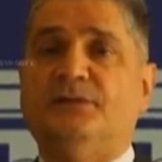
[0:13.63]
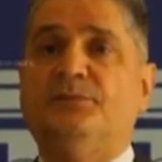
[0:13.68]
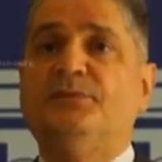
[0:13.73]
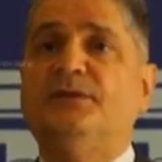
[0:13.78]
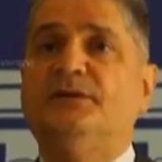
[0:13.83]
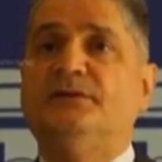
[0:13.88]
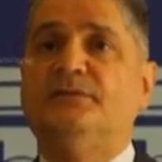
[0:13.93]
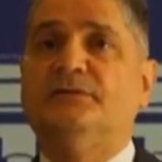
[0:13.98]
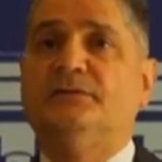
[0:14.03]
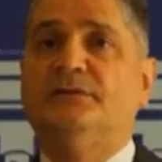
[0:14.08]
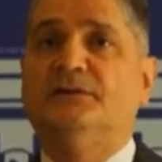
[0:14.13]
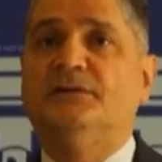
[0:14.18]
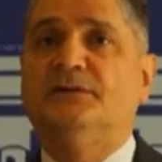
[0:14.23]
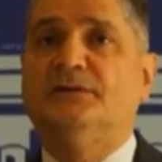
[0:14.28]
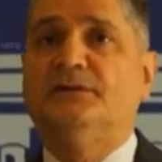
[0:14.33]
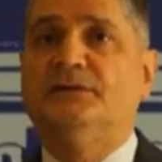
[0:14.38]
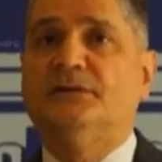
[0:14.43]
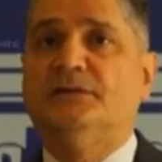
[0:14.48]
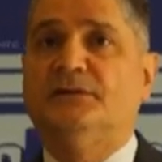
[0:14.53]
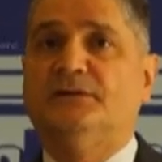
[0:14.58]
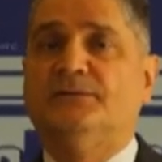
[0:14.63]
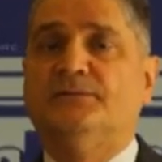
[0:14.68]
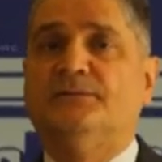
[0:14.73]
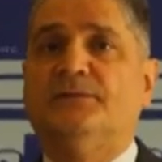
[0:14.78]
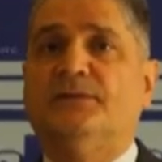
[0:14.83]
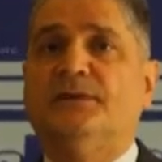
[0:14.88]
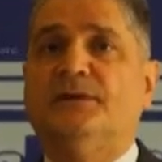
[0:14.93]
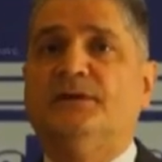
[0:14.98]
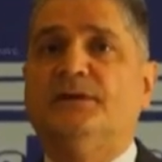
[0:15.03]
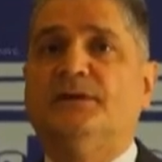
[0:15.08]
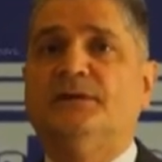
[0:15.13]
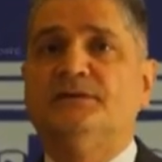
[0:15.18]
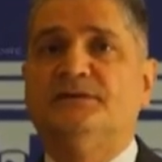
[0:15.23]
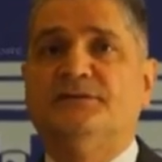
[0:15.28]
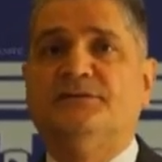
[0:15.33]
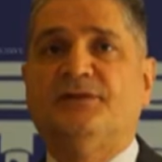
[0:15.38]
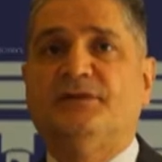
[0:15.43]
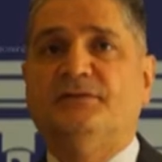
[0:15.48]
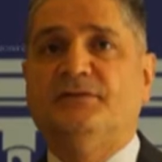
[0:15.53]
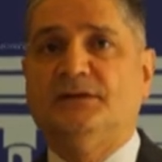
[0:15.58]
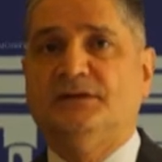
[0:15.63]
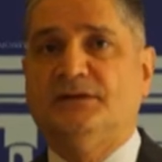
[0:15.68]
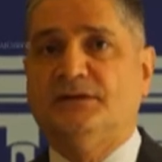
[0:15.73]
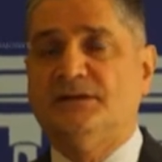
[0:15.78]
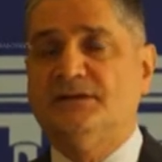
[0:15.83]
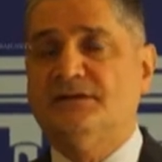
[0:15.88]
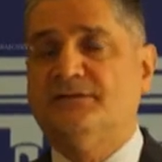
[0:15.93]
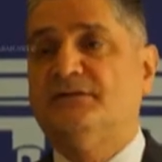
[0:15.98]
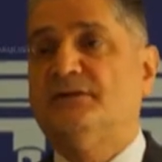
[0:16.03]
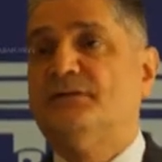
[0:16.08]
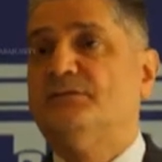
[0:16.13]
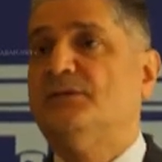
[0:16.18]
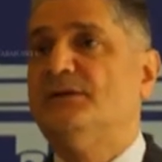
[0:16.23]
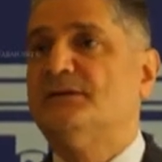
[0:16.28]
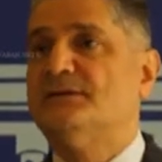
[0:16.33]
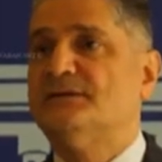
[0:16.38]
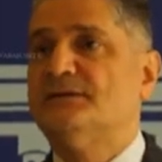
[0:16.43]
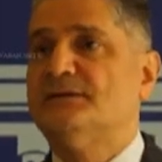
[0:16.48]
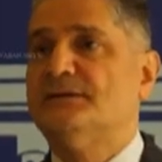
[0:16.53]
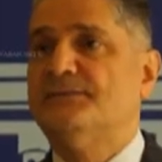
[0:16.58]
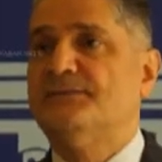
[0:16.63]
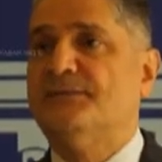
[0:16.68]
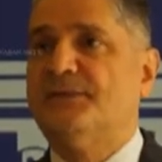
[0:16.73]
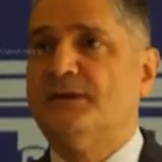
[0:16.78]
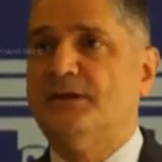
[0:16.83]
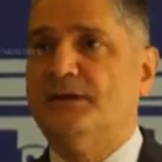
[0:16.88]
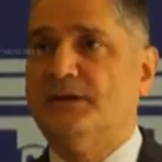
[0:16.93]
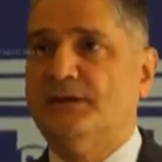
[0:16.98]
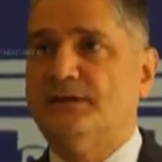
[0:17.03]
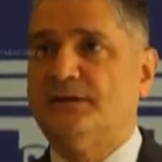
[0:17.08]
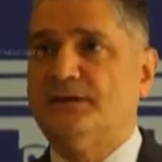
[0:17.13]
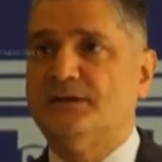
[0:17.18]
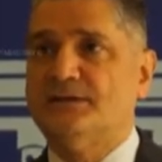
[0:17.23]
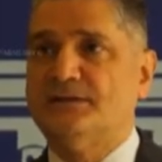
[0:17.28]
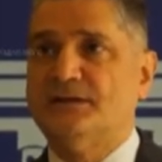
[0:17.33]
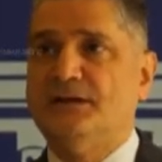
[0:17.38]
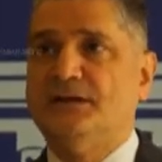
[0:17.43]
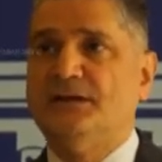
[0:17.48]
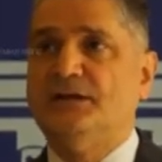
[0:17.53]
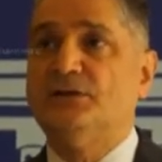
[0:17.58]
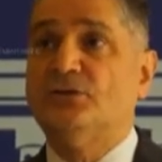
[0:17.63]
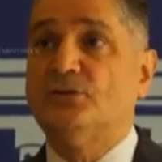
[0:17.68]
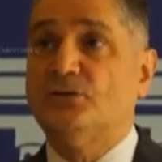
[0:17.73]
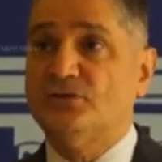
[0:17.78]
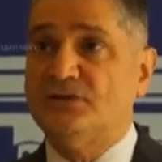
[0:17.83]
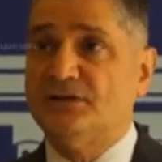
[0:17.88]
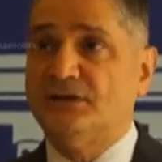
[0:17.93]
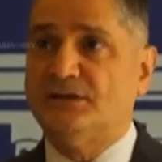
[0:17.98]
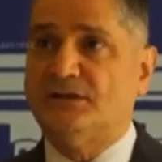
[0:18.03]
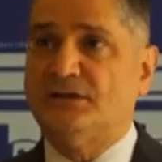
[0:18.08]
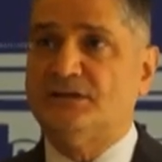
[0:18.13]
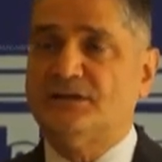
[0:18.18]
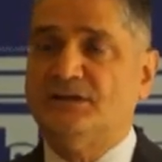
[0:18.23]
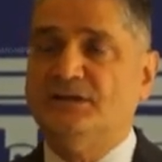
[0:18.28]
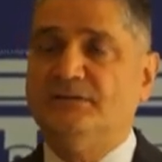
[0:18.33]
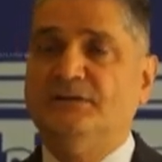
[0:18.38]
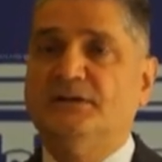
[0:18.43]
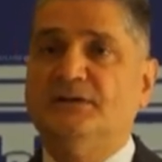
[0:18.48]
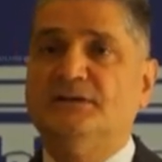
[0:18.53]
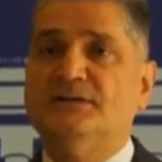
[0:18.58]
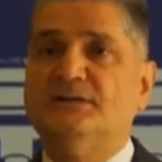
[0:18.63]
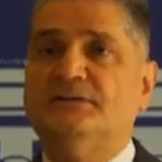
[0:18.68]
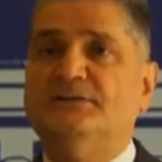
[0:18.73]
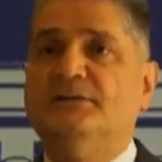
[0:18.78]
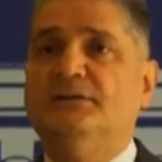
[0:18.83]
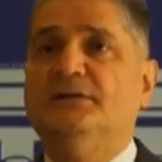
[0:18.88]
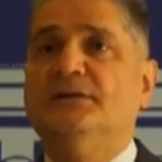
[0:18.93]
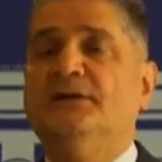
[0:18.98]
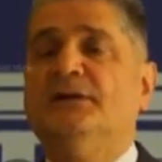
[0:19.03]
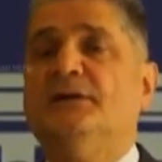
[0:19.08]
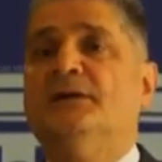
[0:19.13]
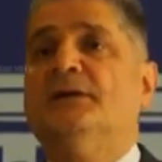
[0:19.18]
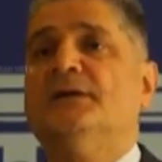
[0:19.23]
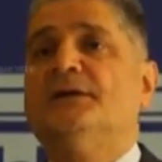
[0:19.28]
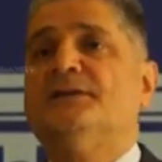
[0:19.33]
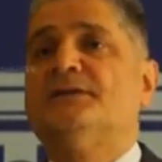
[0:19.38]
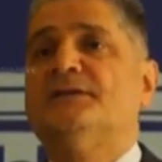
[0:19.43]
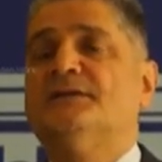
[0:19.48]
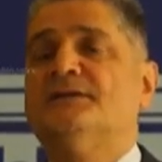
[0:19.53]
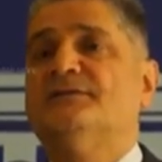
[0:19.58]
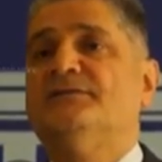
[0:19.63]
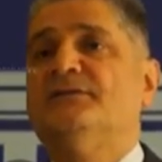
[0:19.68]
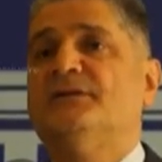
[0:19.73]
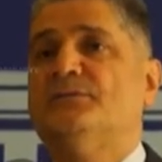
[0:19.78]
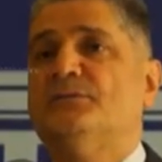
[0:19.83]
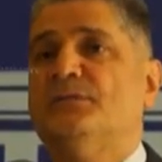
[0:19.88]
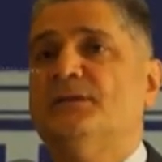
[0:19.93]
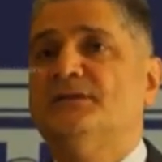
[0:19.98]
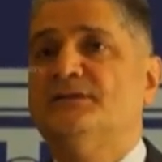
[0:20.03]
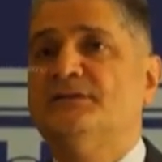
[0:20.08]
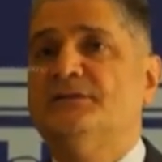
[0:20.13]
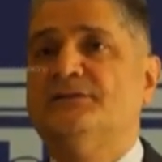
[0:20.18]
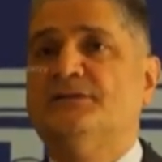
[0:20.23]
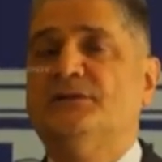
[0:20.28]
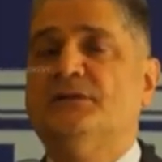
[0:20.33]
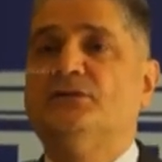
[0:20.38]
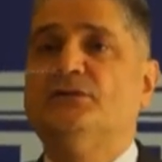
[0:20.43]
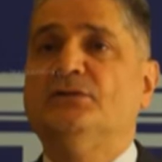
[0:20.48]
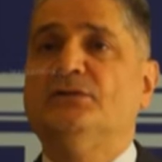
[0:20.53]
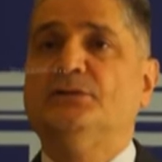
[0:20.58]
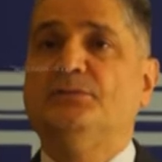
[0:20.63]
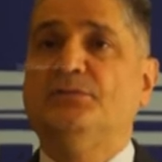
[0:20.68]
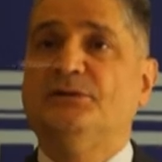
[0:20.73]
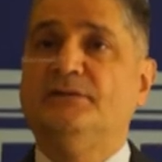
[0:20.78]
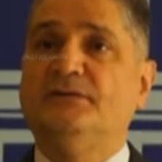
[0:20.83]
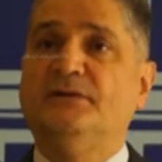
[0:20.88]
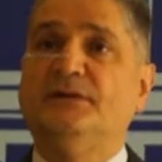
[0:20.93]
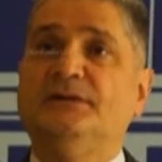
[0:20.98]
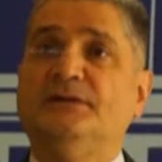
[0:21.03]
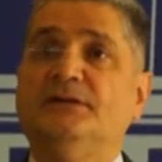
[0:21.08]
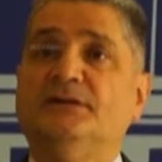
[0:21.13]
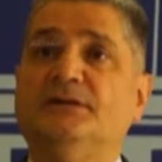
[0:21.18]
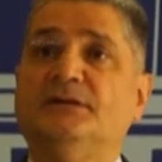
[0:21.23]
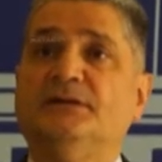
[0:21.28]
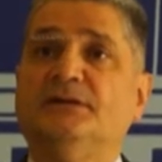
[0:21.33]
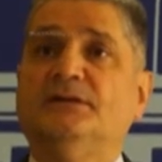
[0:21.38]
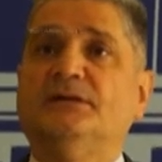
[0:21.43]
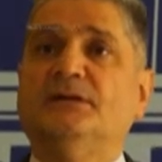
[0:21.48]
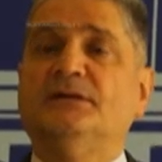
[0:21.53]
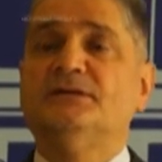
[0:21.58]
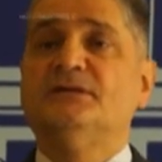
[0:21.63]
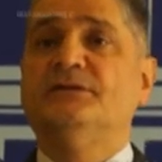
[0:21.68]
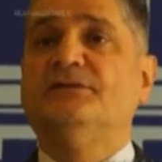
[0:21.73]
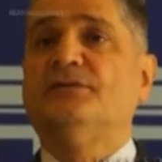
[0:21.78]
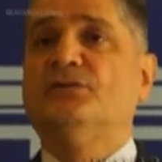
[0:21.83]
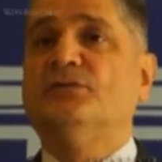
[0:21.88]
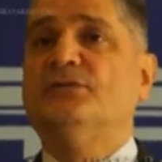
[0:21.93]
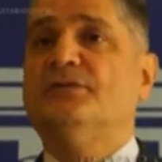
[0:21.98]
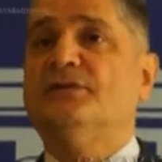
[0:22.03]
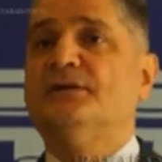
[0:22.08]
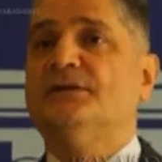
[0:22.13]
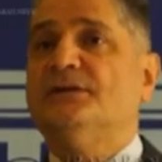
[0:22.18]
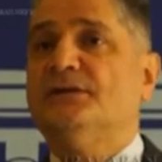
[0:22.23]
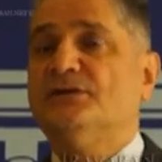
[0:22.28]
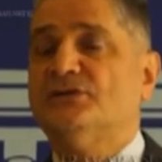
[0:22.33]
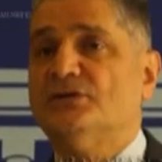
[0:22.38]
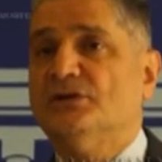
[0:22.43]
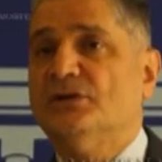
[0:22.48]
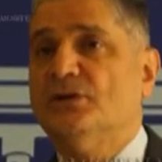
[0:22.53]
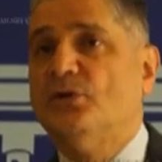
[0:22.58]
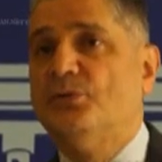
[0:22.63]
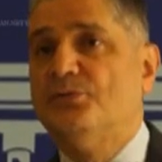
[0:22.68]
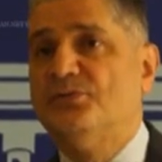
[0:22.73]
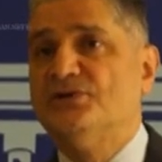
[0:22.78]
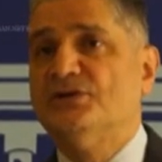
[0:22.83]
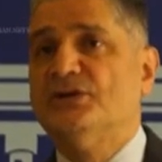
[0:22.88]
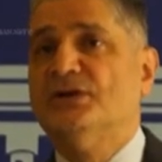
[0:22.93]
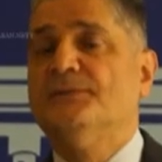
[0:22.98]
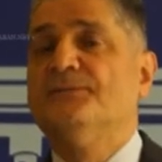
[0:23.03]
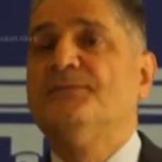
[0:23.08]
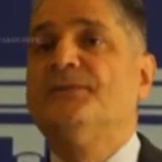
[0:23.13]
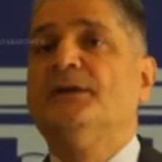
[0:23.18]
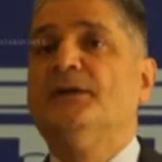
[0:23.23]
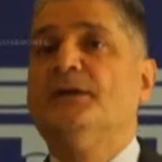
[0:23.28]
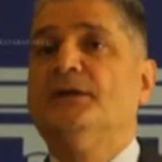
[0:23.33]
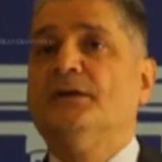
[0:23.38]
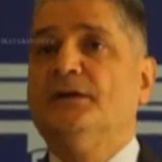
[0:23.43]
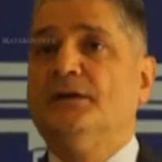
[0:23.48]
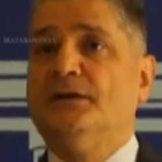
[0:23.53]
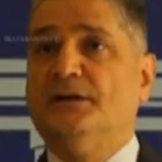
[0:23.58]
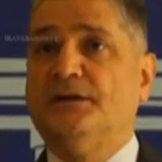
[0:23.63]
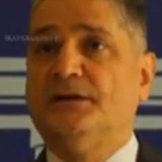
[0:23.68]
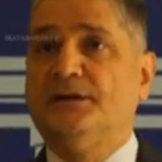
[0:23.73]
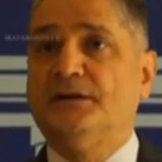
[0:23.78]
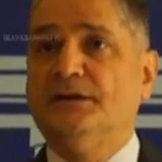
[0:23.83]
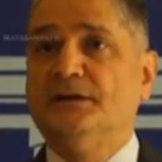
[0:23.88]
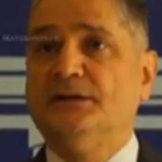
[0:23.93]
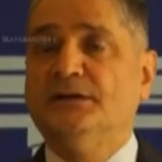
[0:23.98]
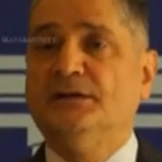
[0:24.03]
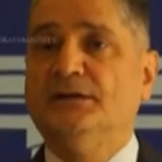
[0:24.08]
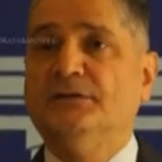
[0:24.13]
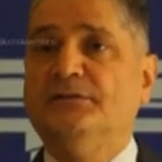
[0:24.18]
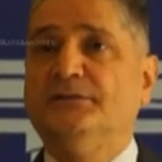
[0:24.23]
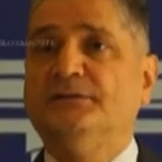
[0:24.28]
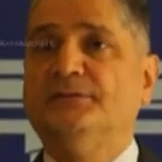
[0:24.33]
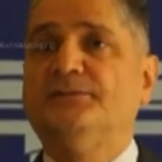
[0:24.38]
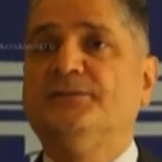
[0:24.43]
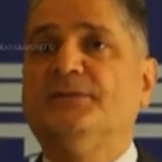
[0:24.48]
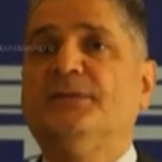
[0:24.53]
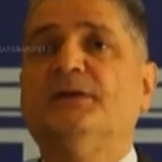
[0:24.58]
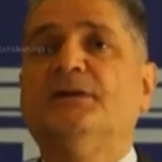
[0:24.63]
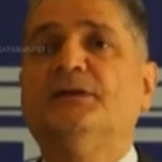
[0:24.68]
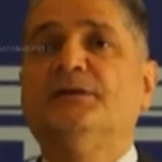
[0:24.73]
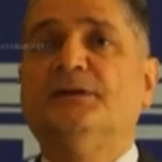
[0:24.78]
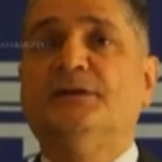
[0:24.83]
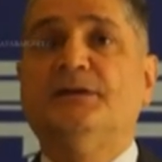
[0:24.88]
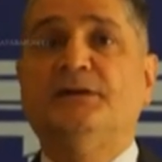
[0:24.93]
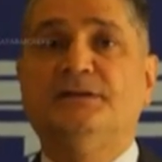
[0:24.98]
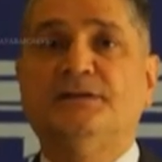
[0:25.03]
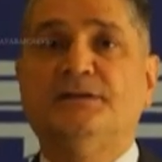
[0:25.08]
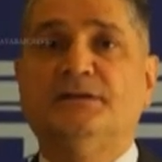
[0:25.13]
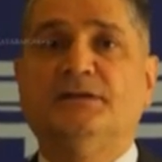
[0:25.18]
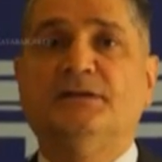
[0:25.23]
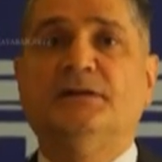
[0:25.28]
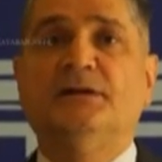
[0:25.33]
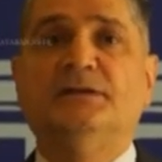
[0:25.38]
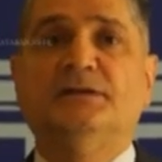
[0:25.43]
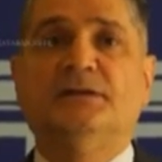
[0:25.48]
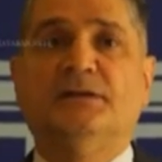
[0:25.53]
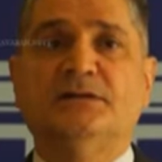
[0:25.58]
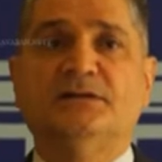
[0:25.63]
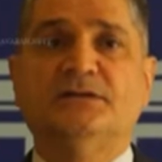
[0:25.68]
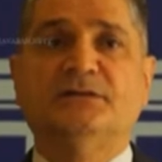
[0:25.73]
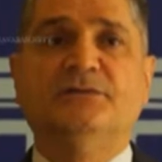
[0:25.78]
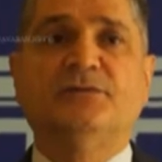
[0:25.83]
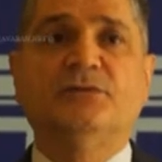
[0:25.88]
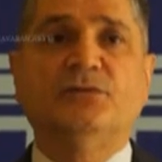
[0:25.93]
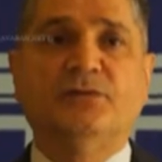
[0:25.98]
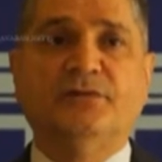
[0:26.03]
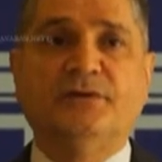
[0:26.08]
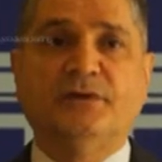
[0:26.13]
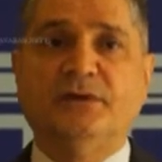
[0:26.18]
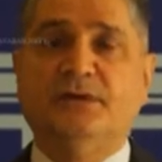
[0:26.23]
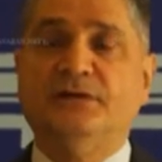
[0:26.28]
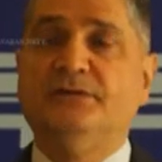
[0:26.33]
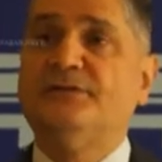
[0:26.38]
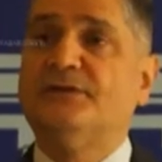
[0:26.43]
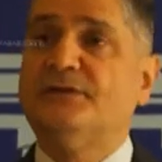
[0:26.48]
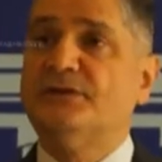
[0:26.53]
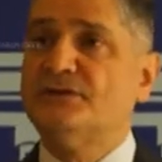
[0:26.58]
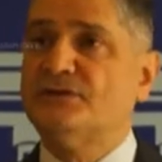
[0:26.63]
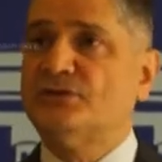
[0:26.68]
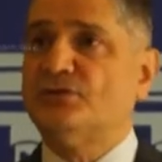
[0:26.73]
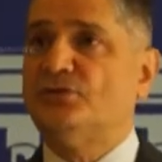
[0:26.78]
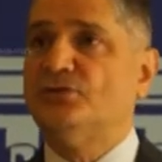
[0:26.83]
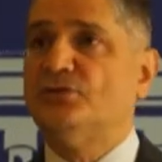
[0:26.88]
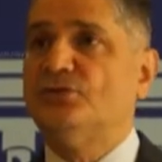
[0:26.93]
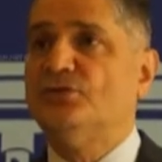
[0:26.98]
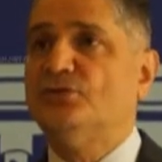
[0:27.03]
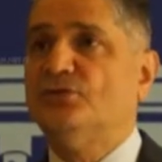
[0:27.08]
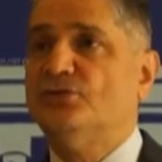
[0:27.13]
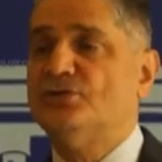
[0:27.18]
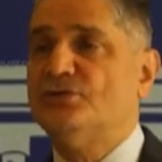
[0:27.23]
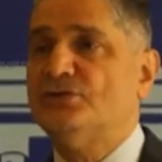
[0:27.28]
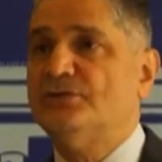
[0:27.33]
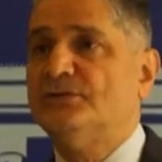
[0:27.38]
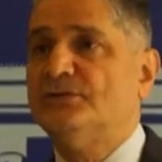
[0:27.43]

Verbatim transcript: Первое – это цифровая трансформация отраслей и кросс-отраслевая трансформация. Второе направление – это оцифровка наших общих рынков. Третье – это оцифровка инфраструктур.